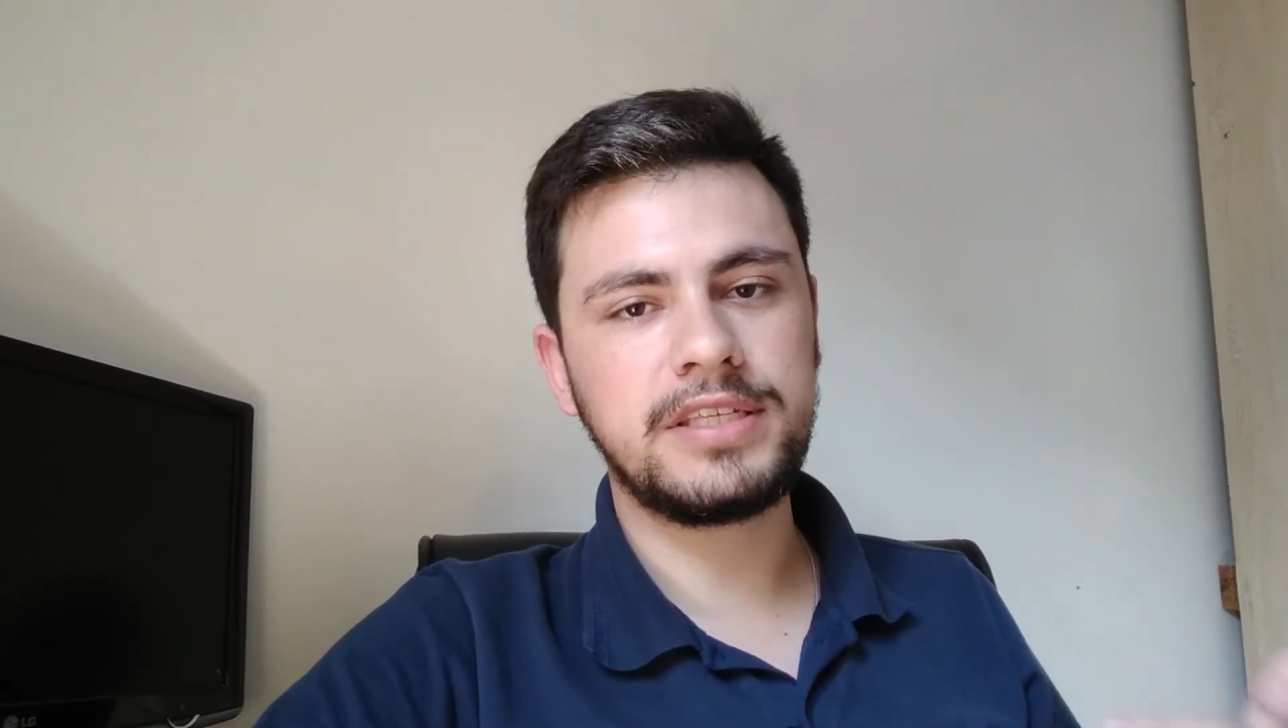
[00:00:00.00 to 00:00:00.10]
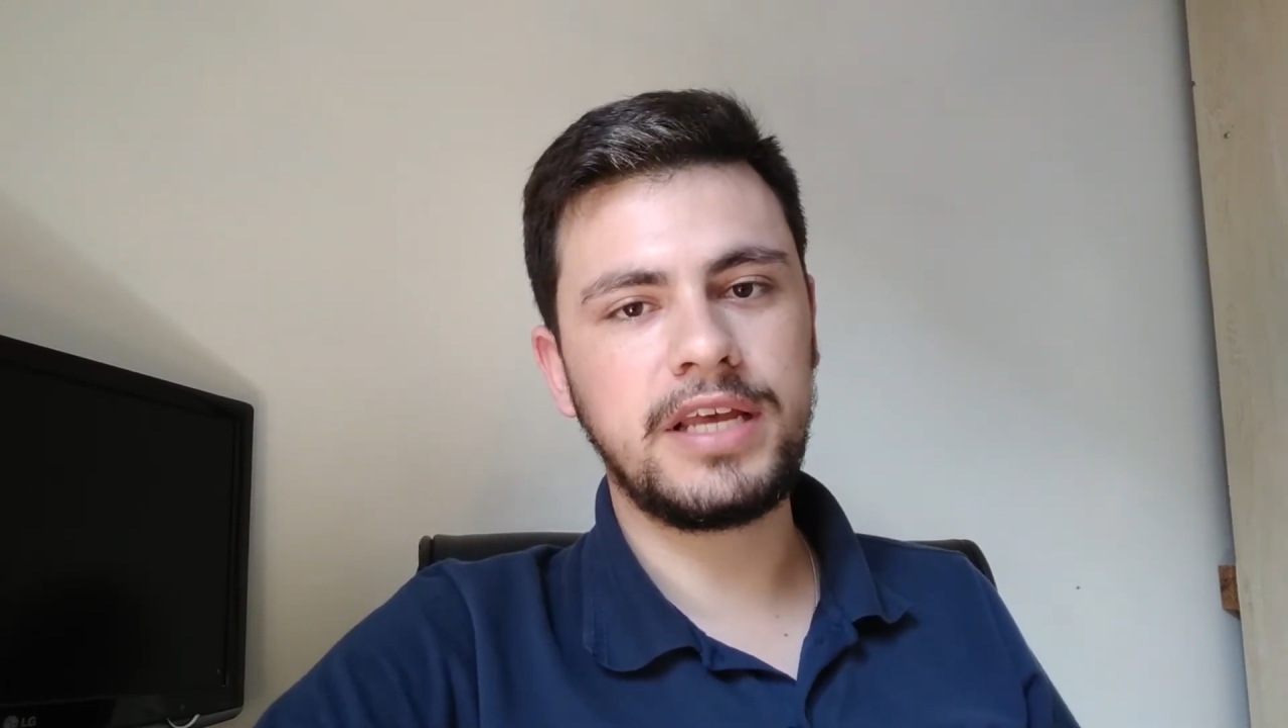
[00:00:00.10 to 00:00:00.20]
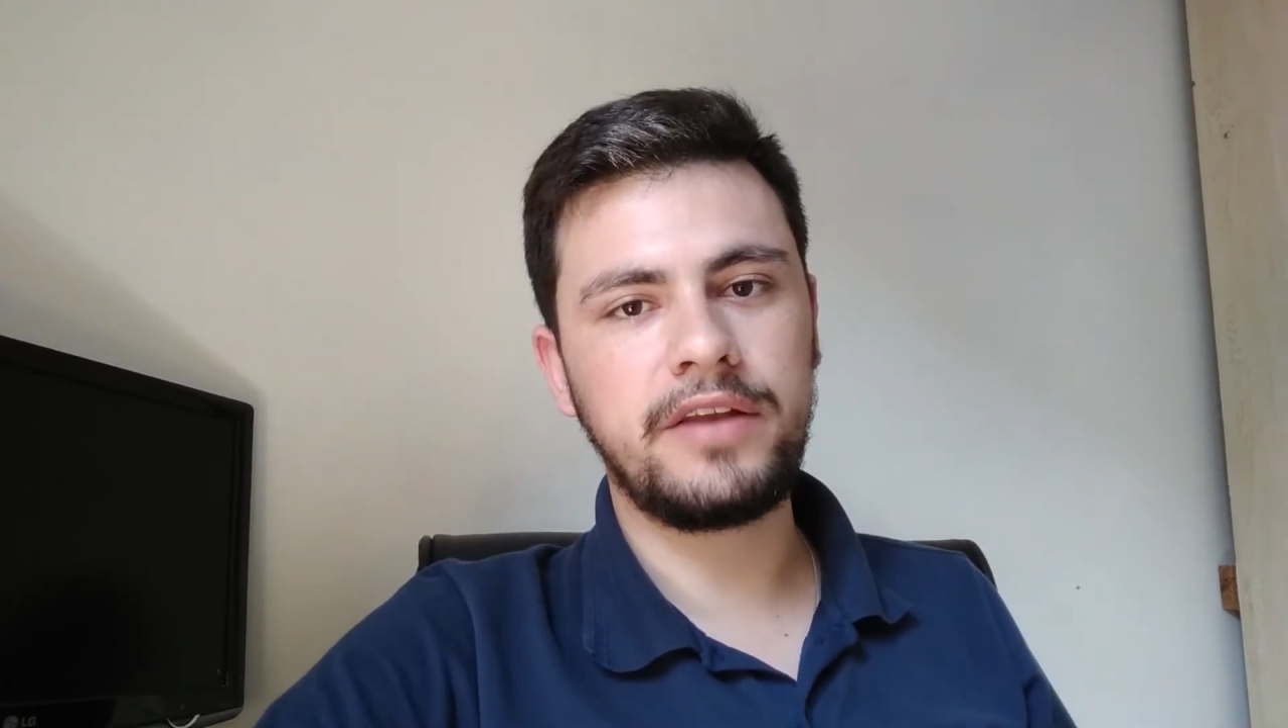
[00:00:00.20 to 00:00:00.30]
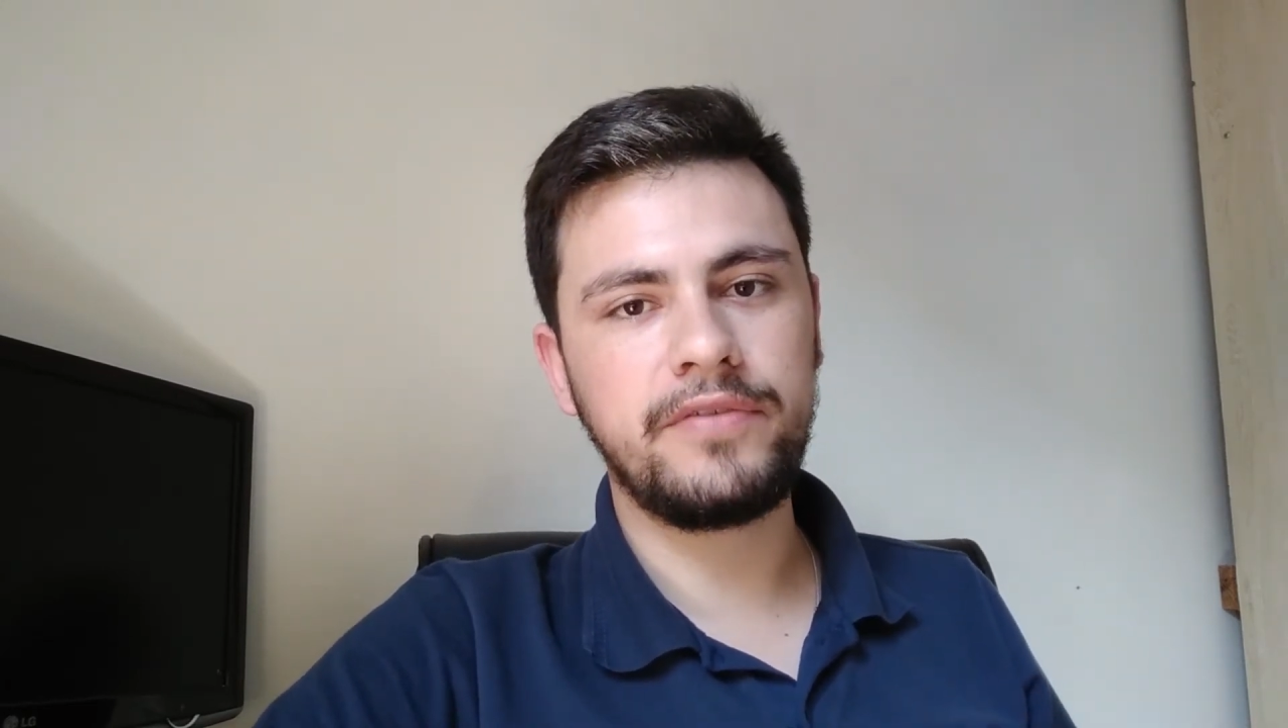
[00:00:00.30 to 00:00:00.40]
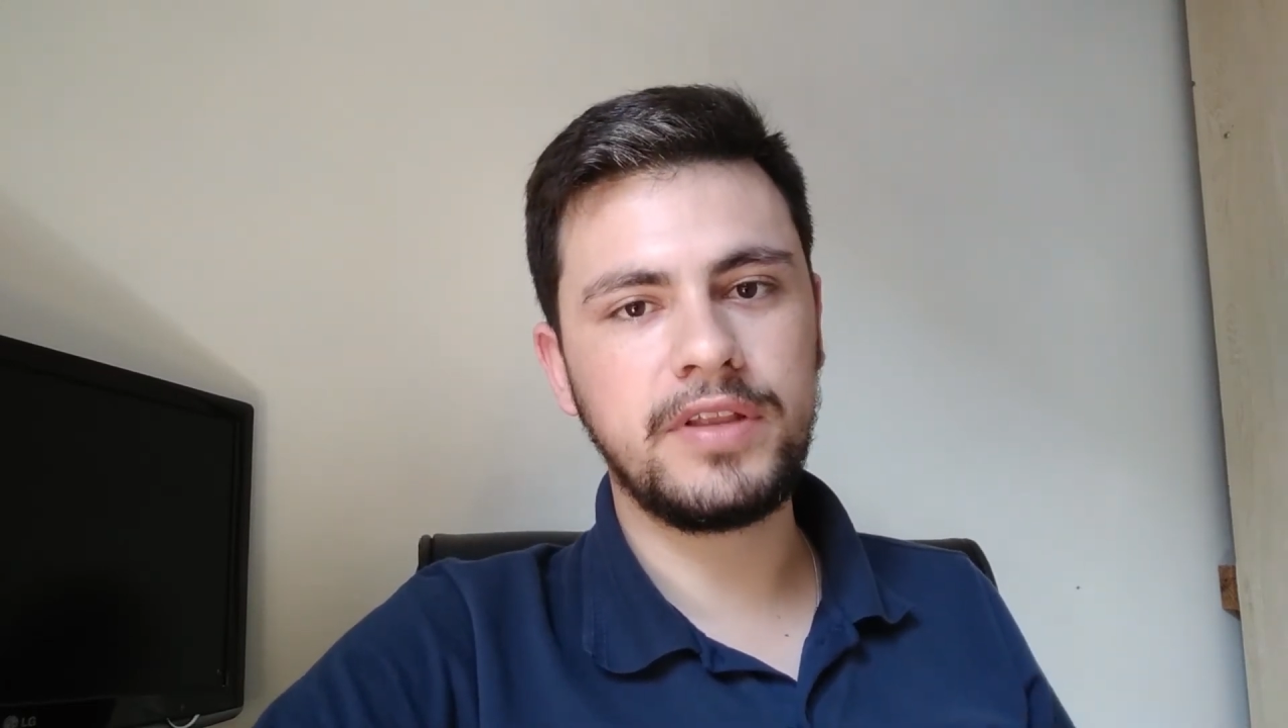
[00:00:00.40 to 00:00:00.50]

serve